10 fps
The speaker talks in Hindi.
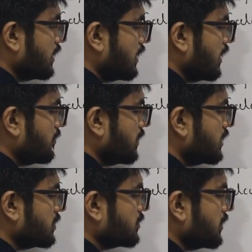लैमड़ा
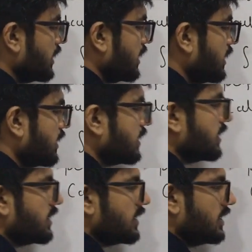टू ए
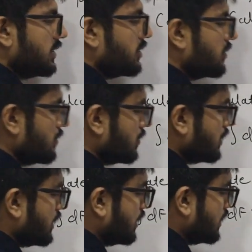इंटू
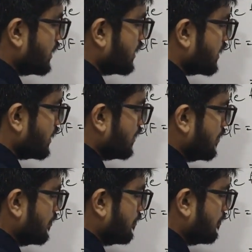इंटीग्रल
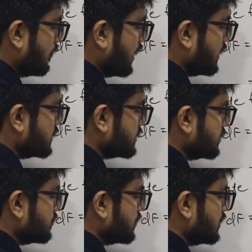माइनस
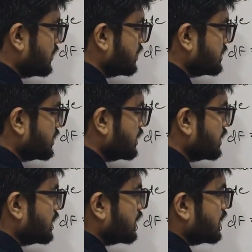इन्फिनिटी से
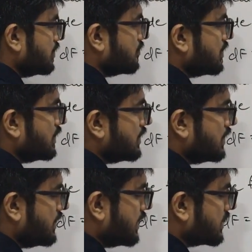इन्फिनिटी
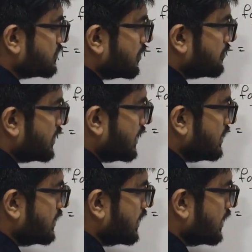डी एक्स में हमने डाल
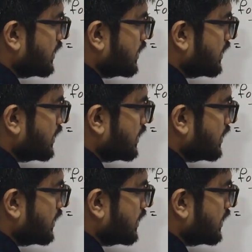दिया